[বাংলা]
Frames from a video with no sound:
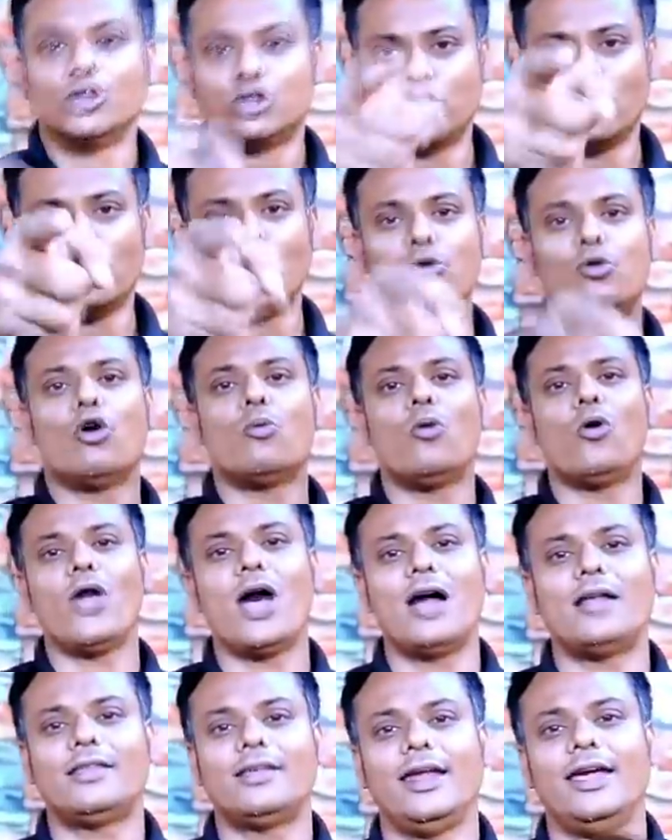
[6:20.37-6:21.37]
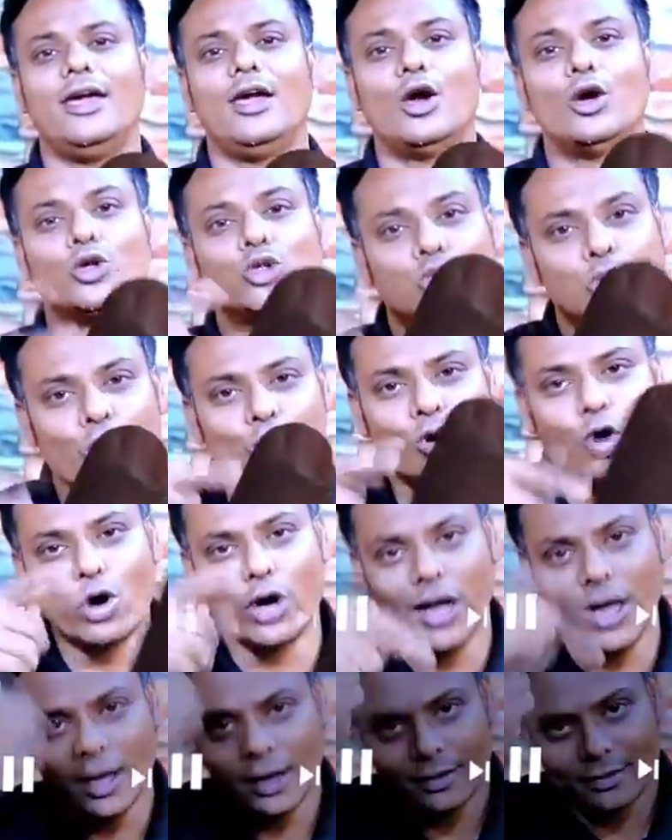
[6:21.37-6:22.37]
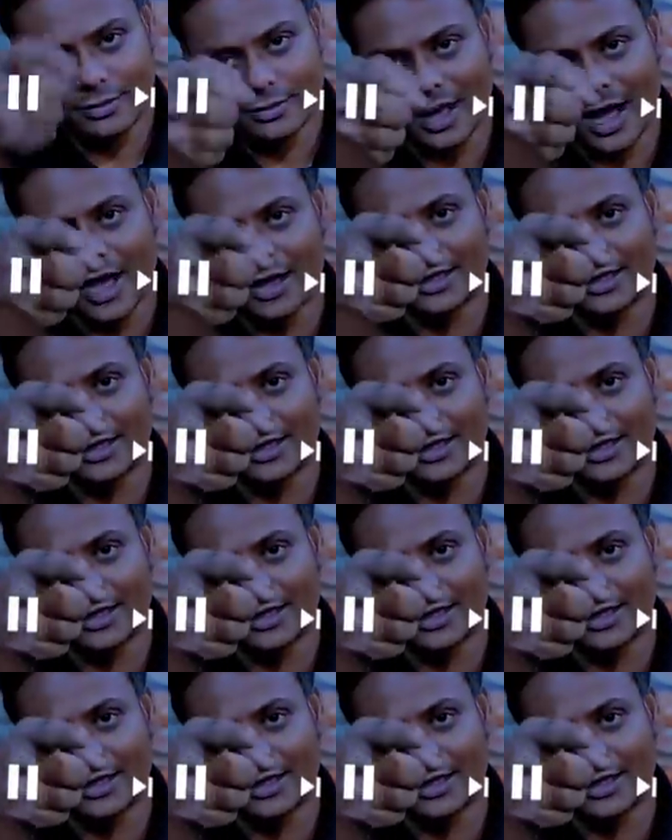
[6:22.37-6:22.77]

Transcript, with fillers: বাইন এল ওয়ান নয় কথাটা